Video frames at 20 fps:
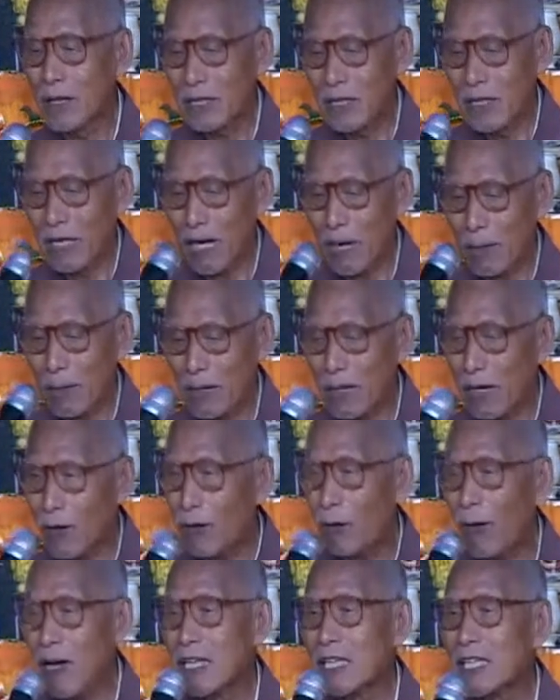这样把它
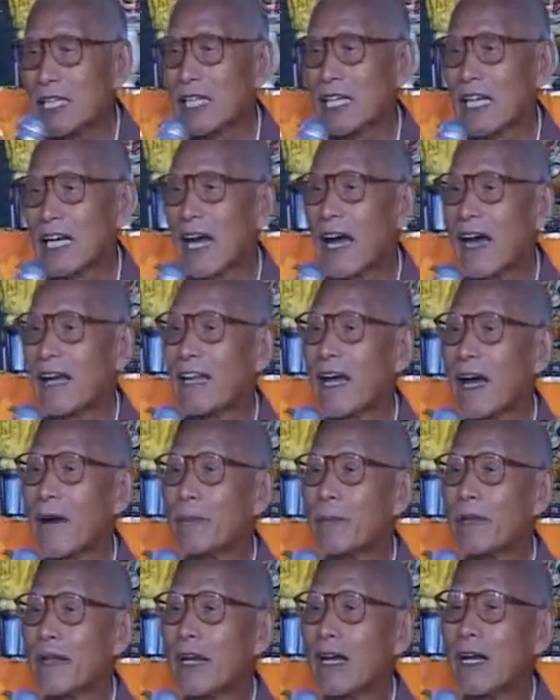捆起来的，